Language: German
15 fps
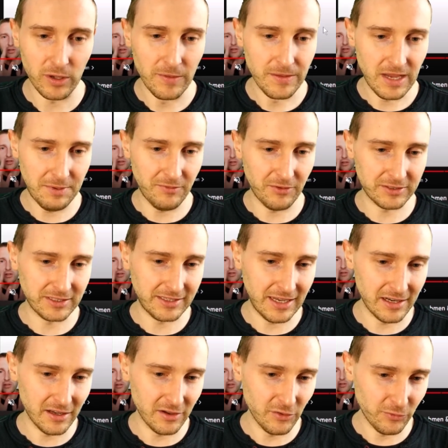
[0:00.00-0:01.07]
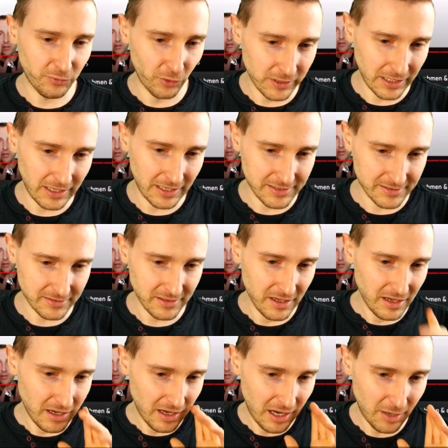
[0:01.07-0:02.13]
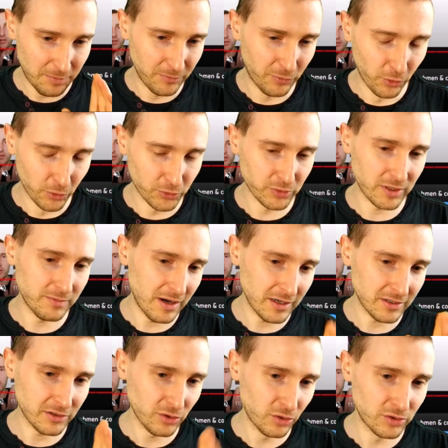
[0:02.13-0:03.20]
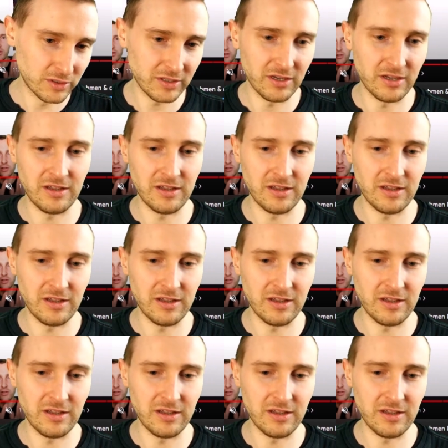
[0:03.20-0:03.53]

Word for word: Ich habe einfach den Keller voll gelassen, habe ein Foto gemacht und äh,